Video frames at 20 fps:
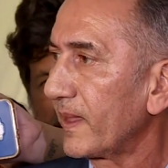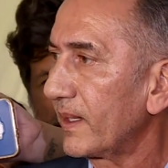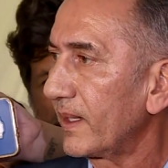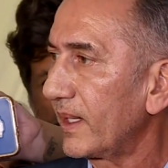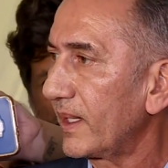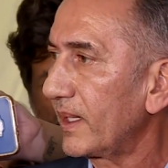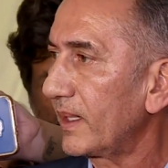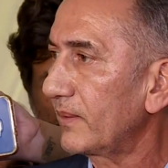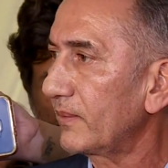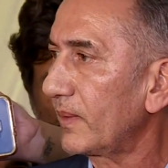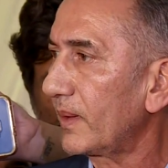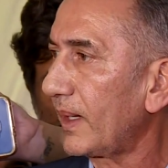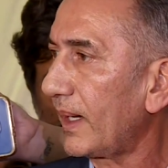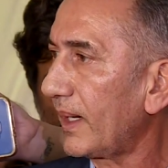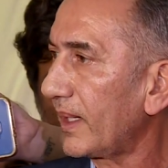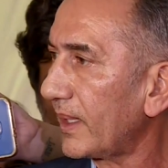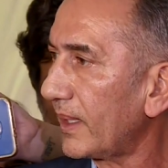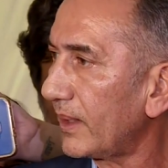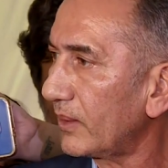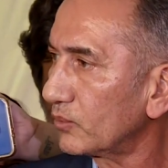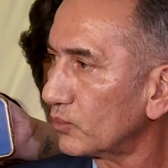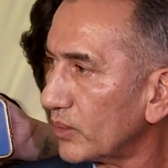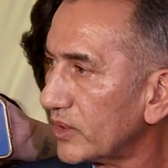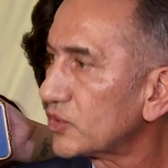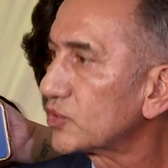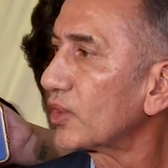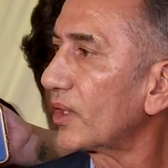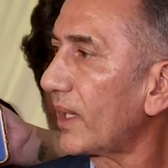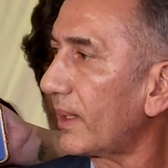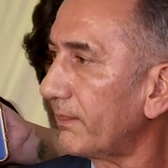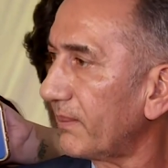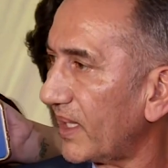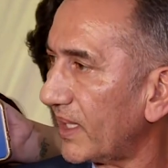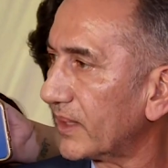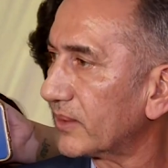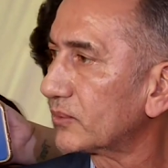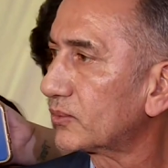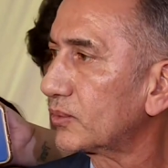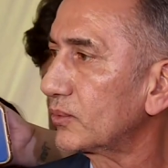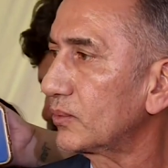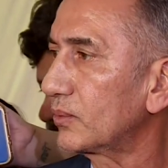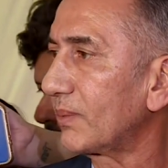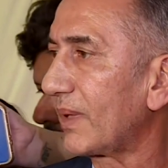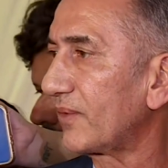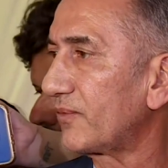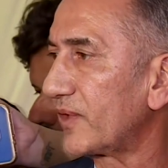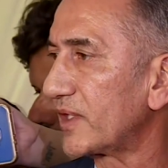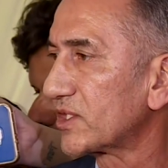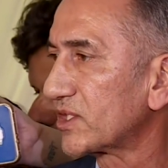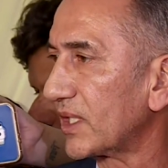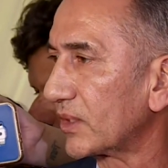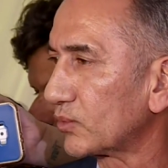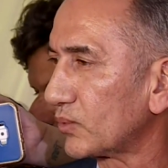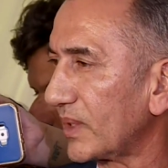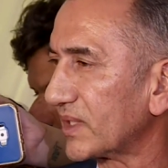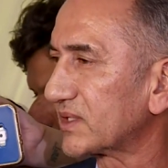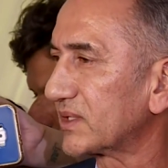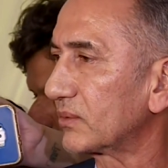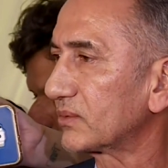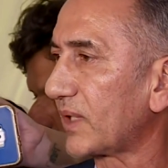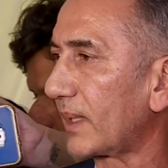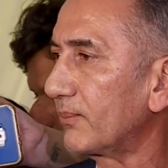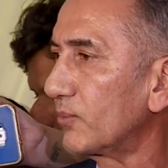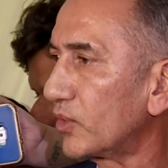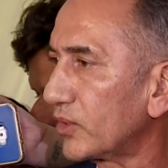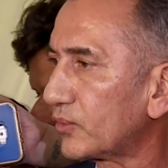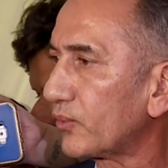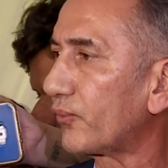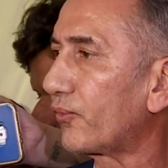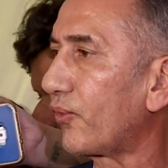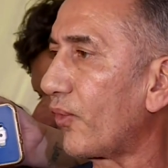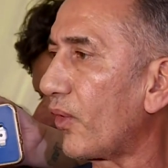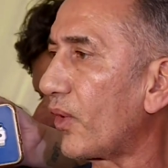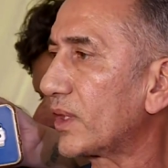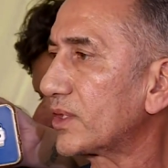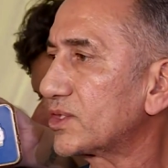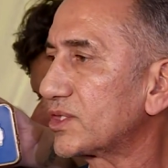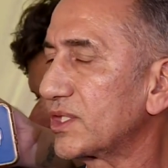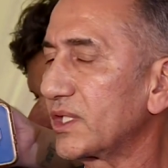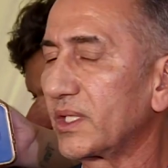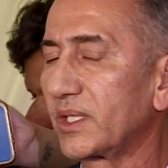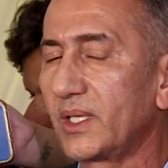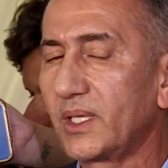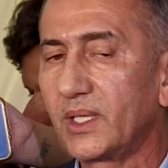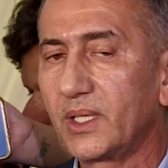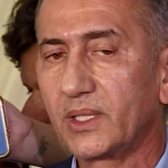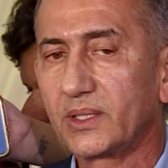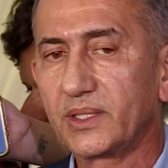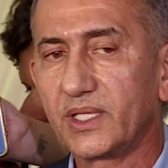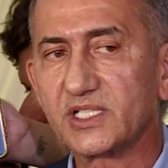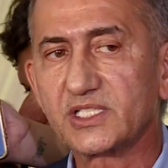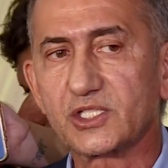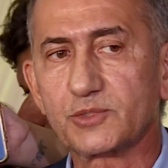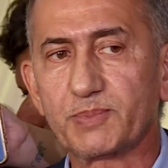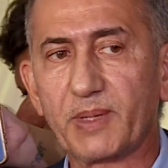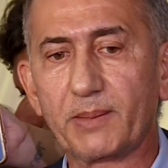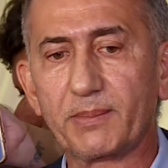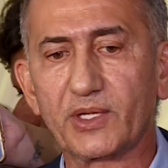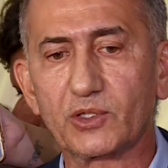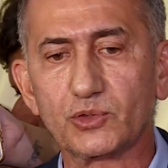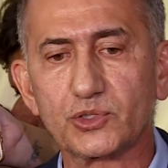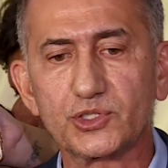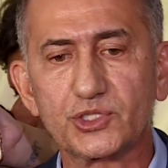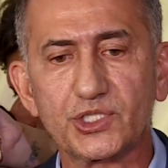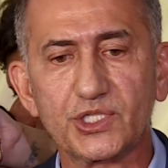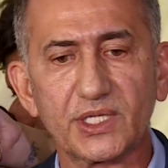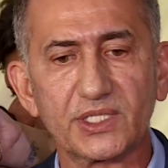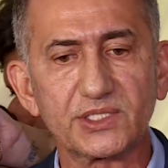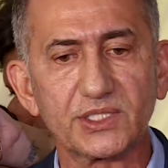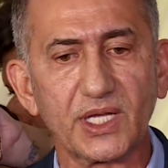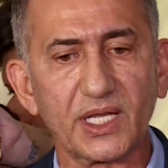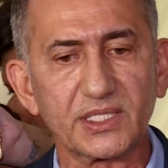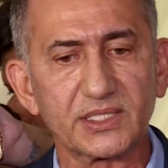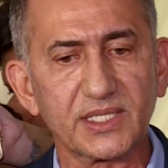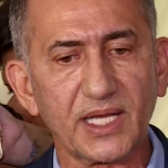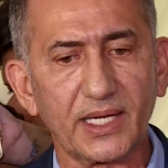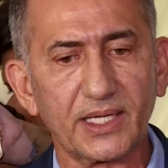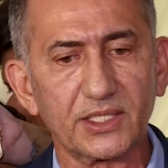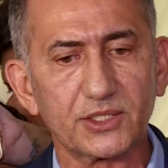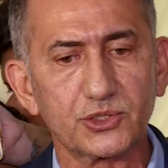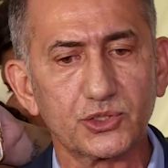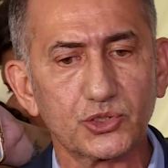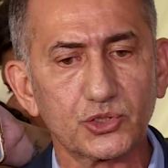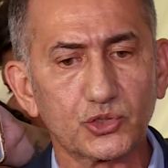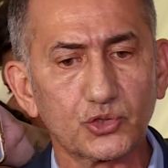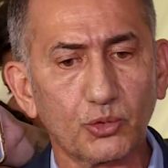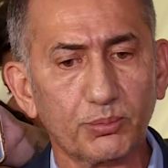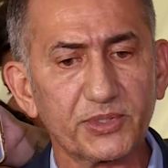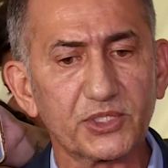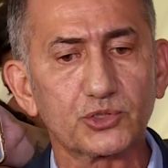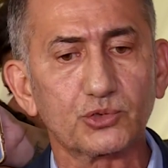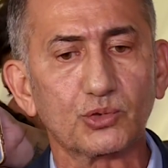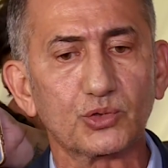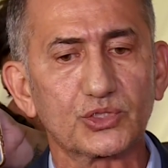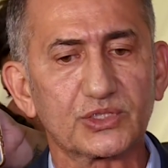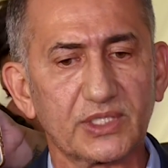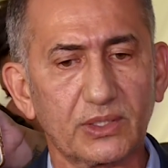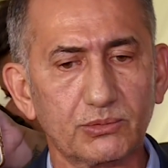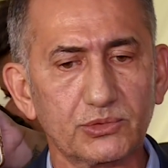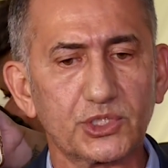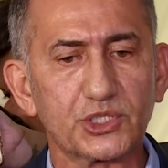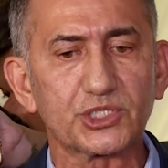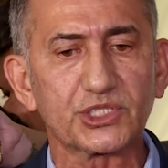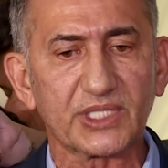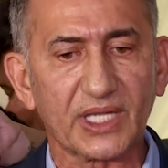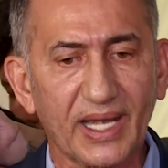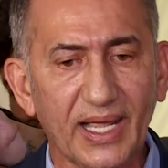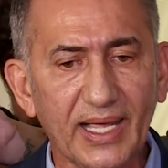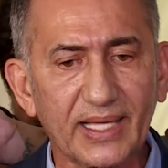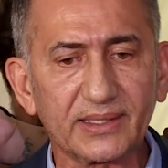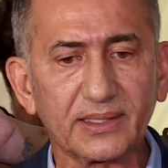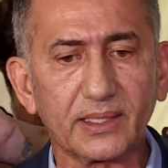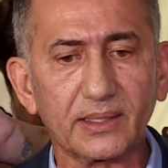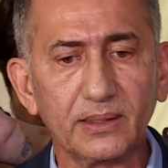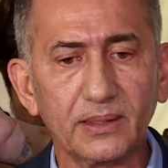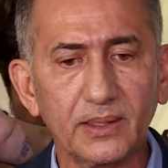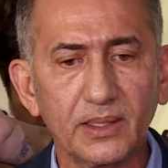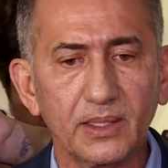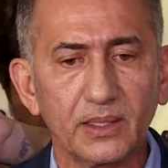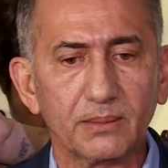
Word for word: é, a, no isolamento, uma vez que a atuação está muito forte nesses primeiros dias nas áreas de desobstrução de estrada,